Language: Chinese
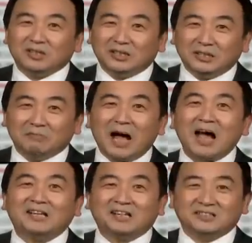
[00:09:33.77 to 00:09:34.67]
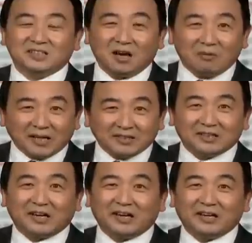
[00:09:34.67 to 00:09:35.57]
你妈也是老百
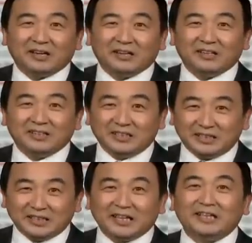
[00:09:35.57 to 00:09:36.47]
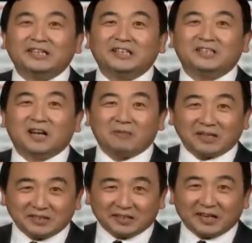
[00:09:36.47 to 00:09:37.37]
姓哎，你爹也是老
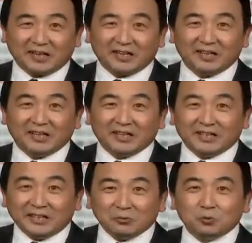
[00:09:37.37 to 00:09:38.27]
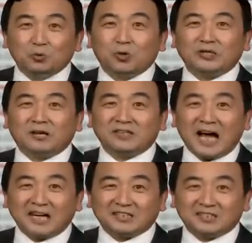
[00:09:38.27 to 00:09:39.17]
百姓哎。你武装到
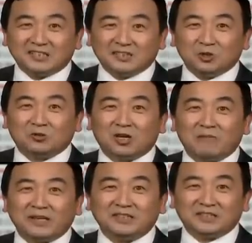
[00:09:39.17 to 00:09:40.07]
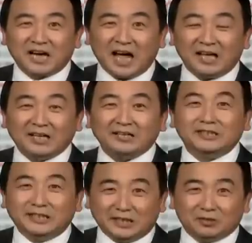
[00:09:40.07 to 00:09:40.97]
牙齿，你冲着老百姓干，
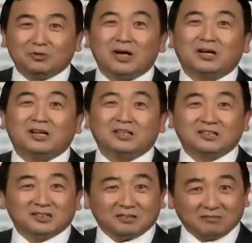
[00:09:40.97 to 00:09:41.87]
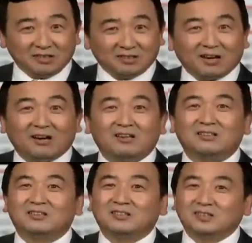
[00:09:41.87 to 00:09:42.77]
你算个怎么回事儿？
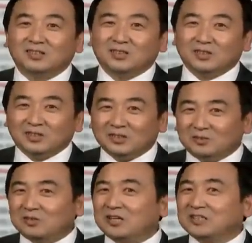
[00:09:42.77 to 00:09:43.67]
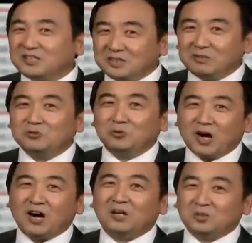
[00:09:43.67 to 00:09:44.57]
有点像日本女
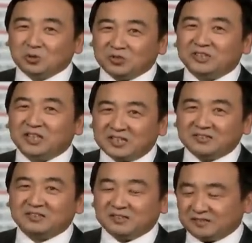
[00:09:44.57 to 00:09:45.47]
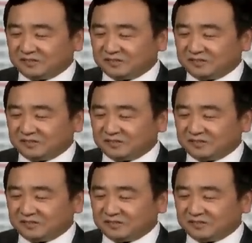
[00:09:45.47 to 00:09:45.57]
孩缺心眼子。